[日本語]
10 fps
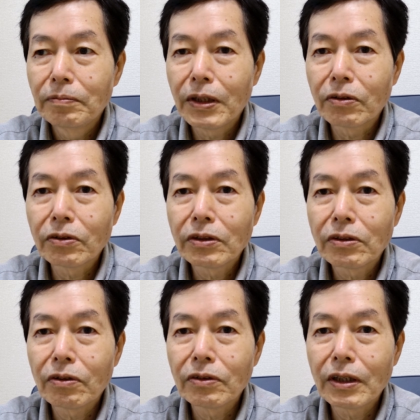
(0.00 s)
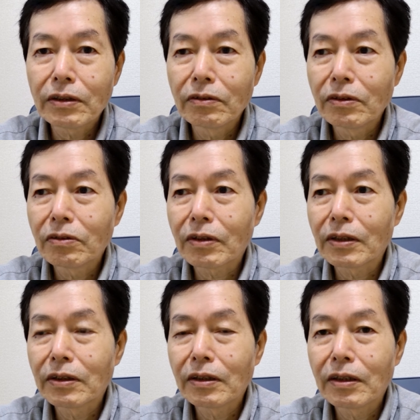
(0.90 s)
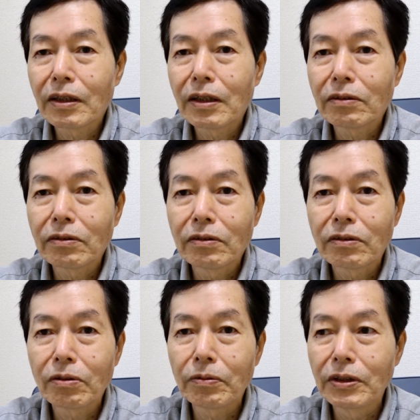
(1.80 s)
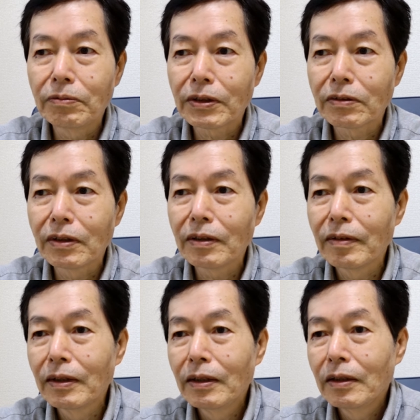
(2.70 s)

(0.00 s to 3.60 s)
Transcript: まあ、ごちそう役とか接待役とも言いますね。